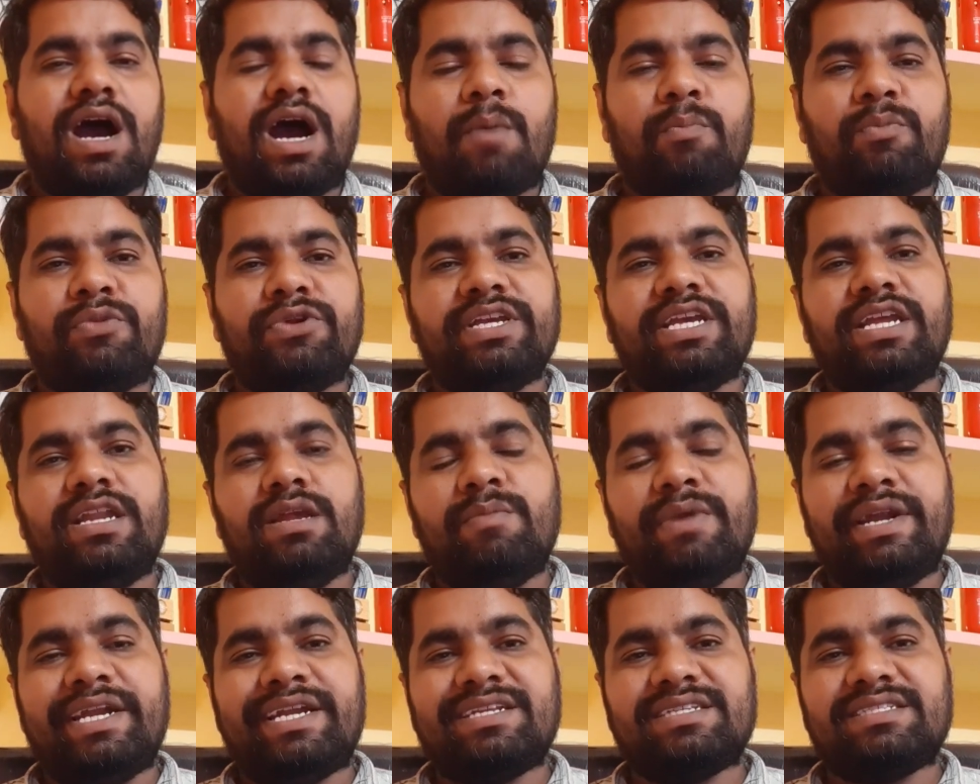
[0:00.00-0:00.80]
అప్పుడు
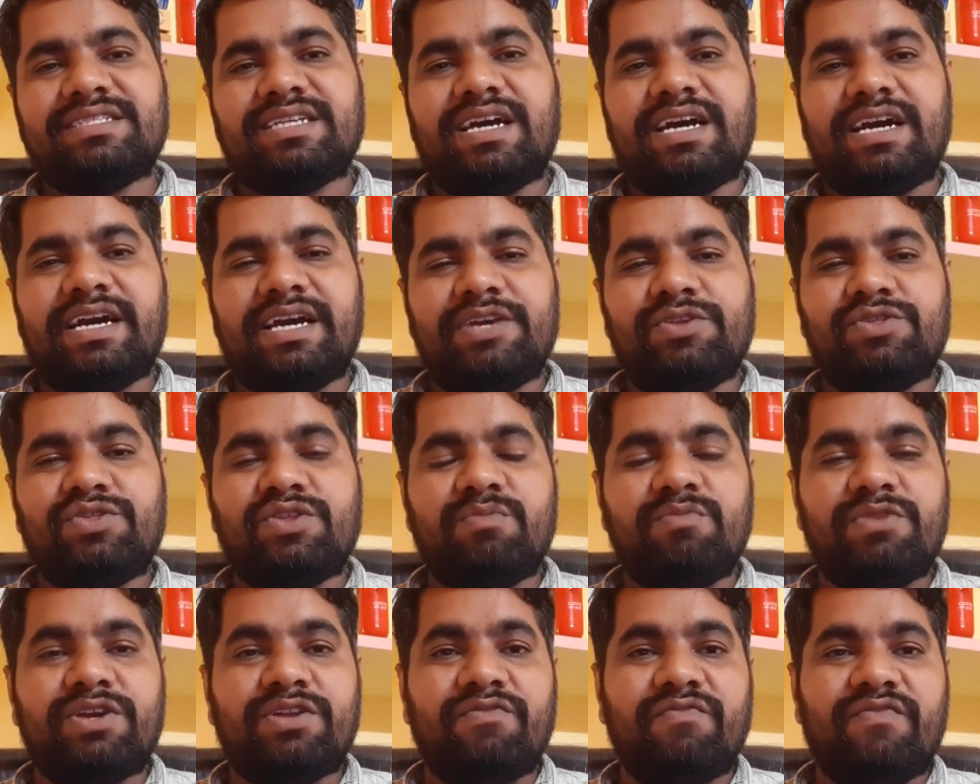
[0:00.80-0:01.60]
ఎలిమెంటర్
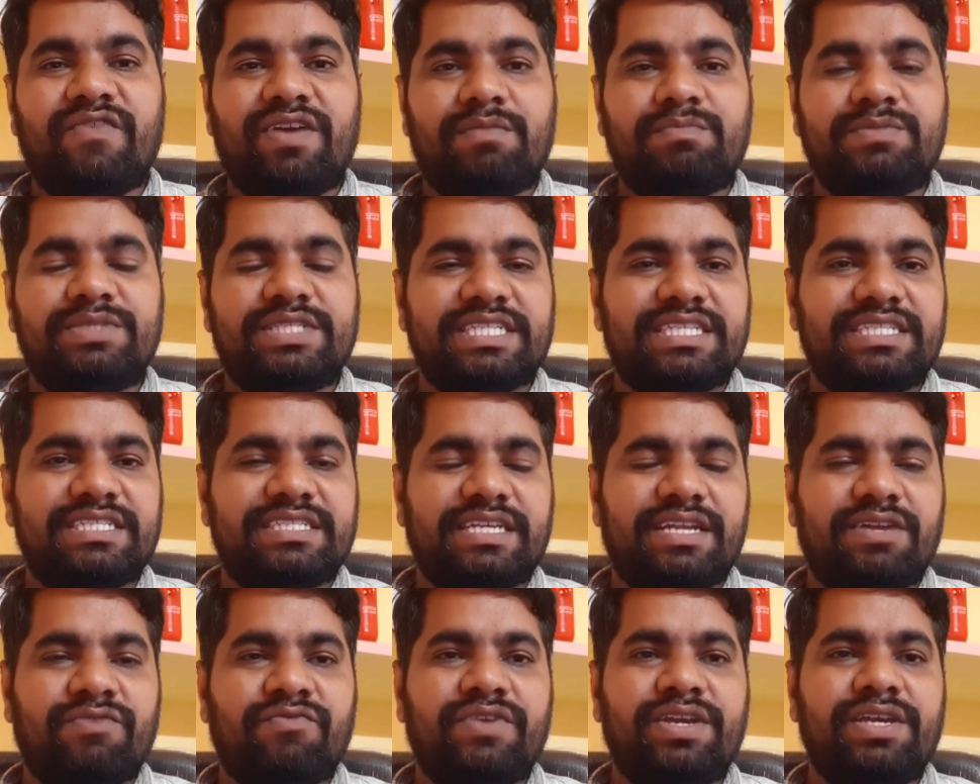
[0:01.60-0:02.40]
సహాయంతో మీరు
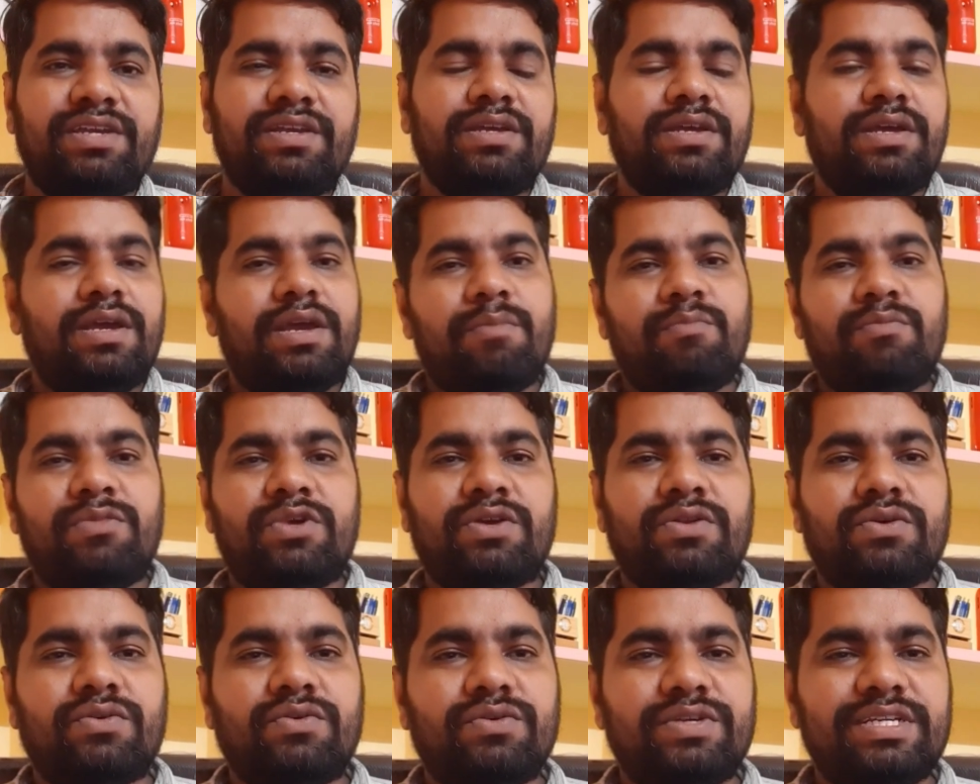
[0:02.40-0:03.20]
వెబ్సైట్స్ అనేవి
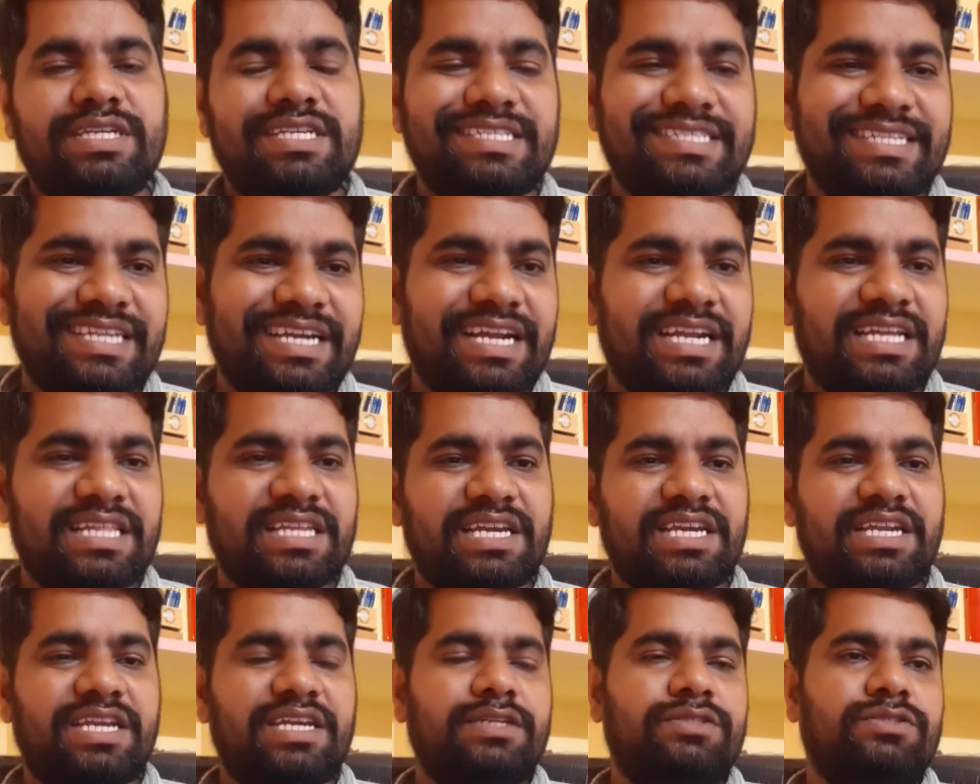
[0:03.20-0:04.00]
మీరు ఈజీగా
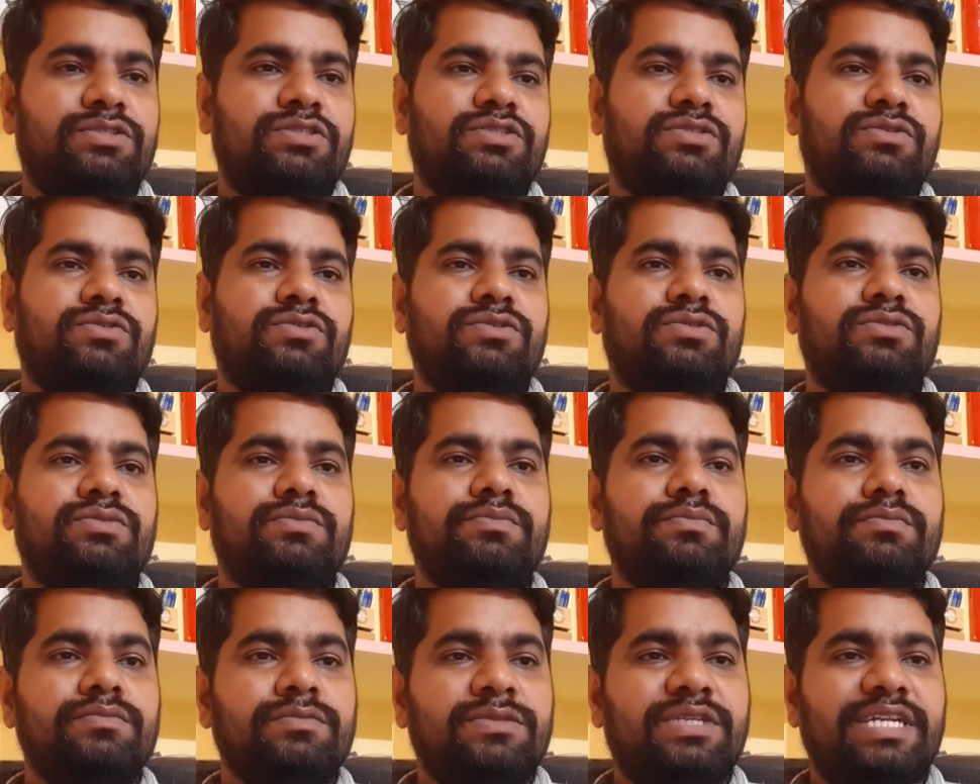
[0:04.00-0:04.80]
అన్నది క్రియేట్ చేసుకోవచ్చు
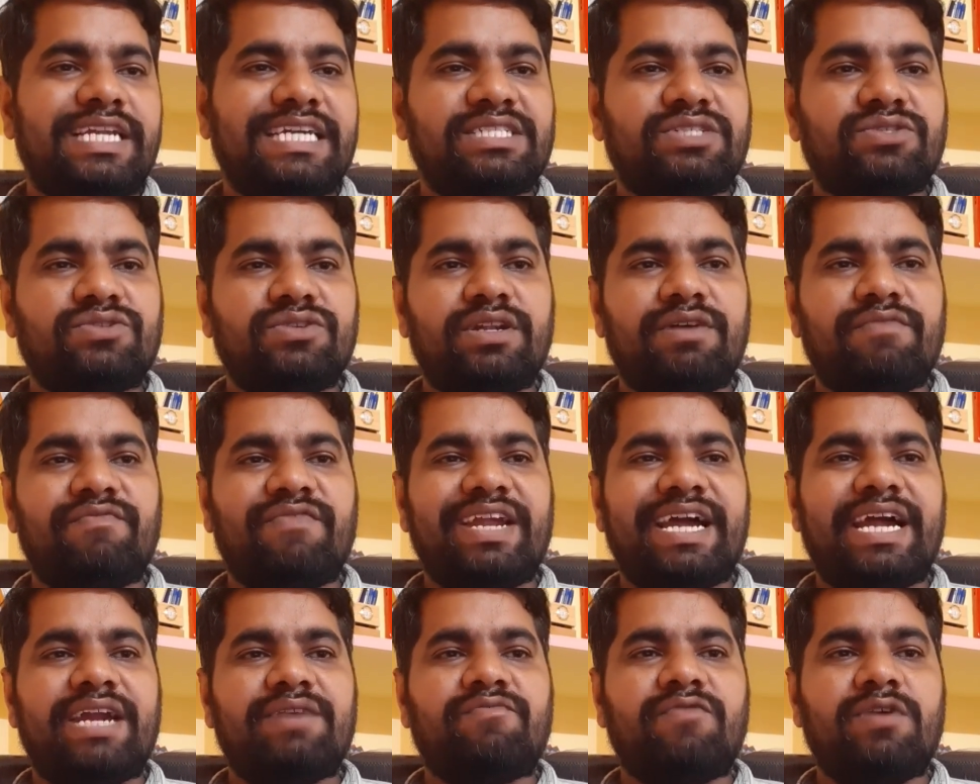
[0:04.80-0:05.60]
నెక్స్ట్ ఉన్న
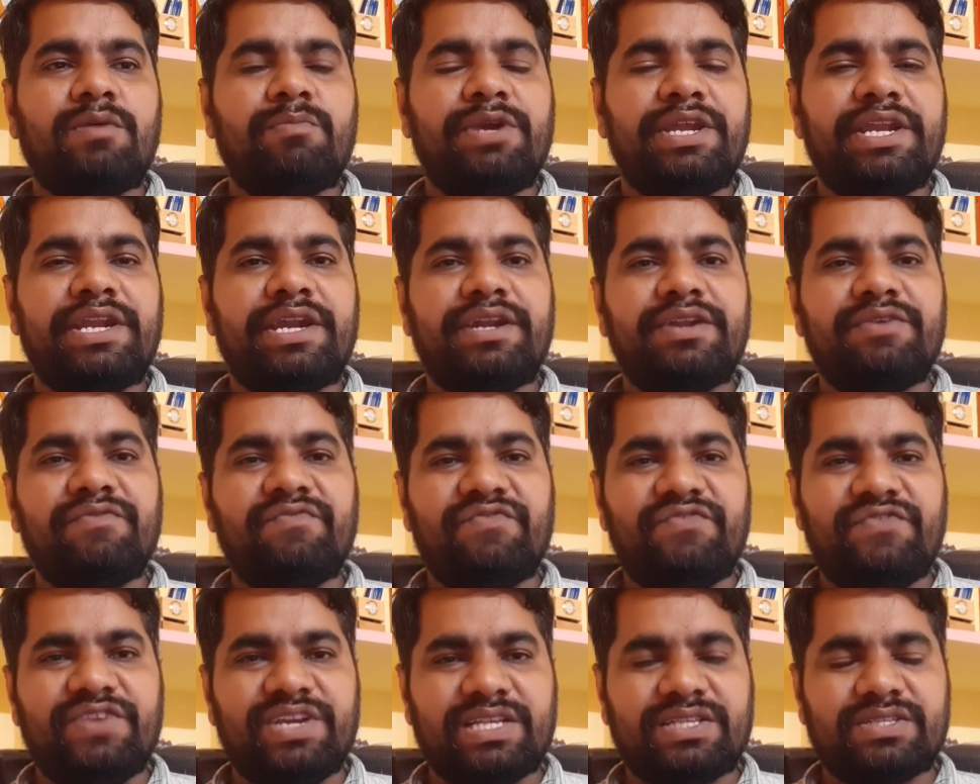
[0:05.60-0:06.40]
ప్లాట్ఫామ్ ఏంటంటే
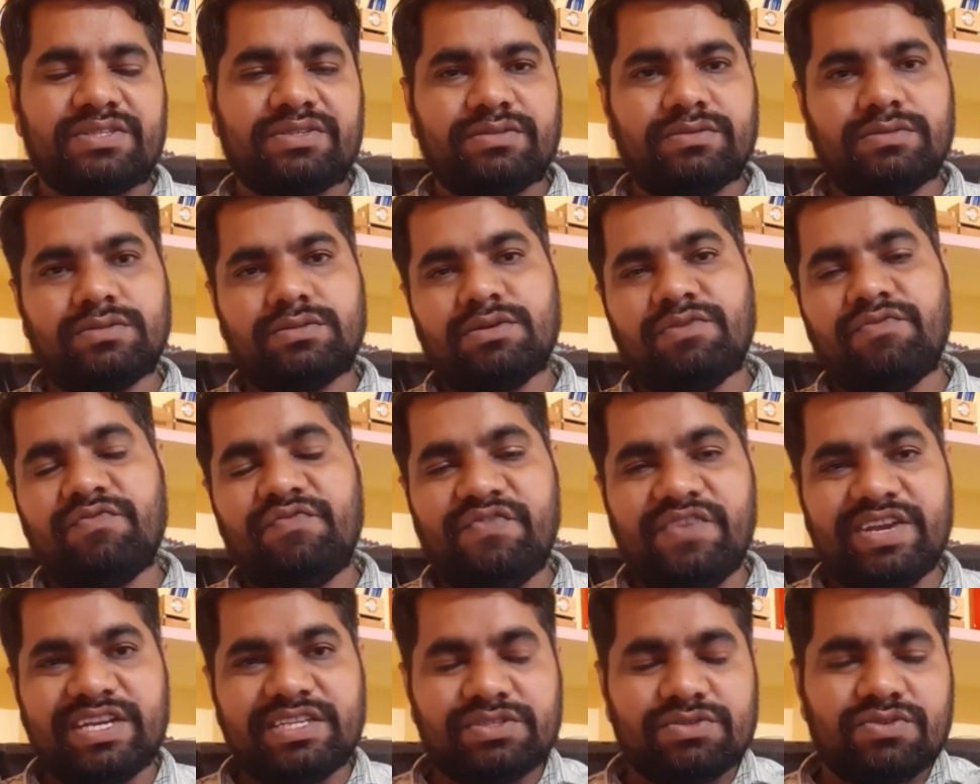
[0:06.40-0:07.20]
విక్స్ సో
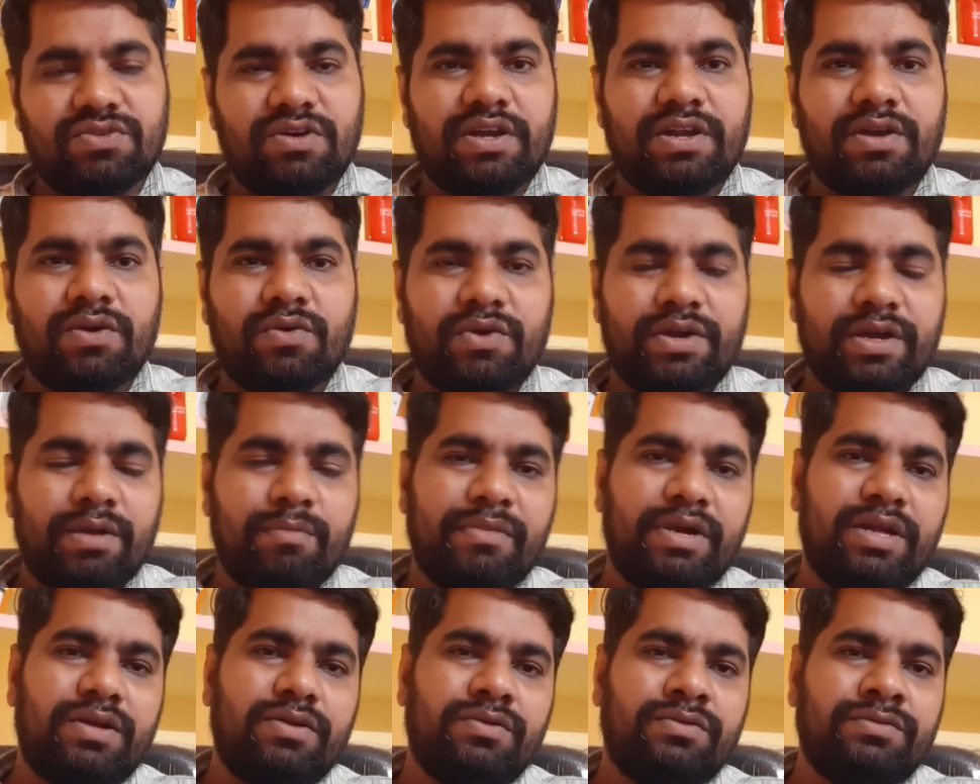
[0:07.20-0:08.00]
విక్స్ ద్వారా కూడా
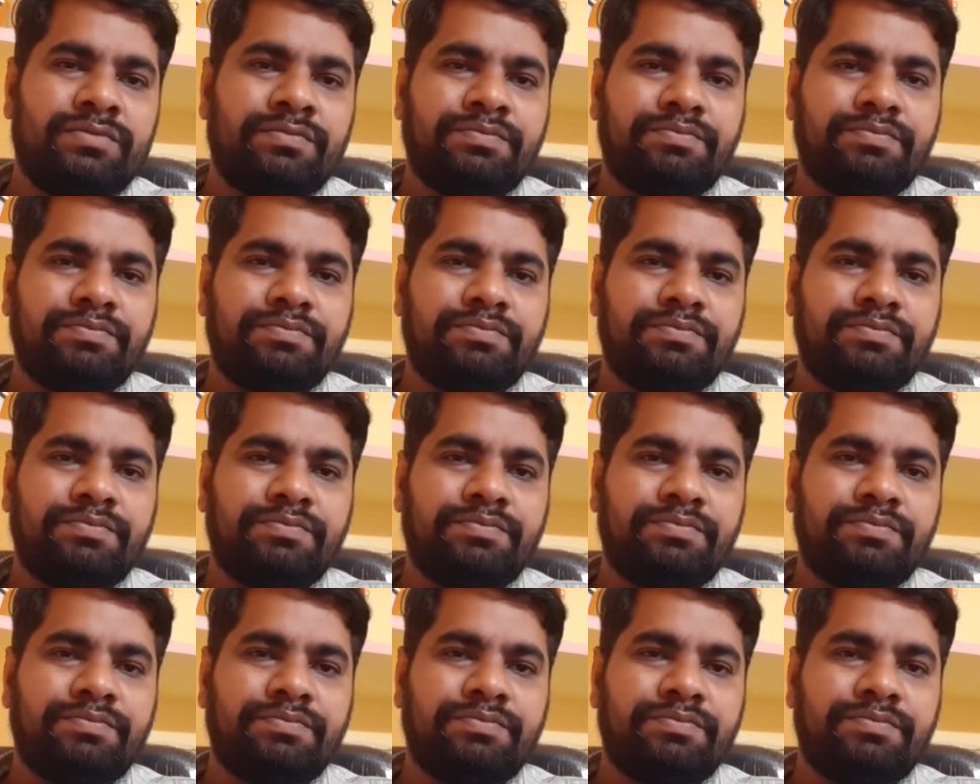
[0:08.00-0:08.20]
మనం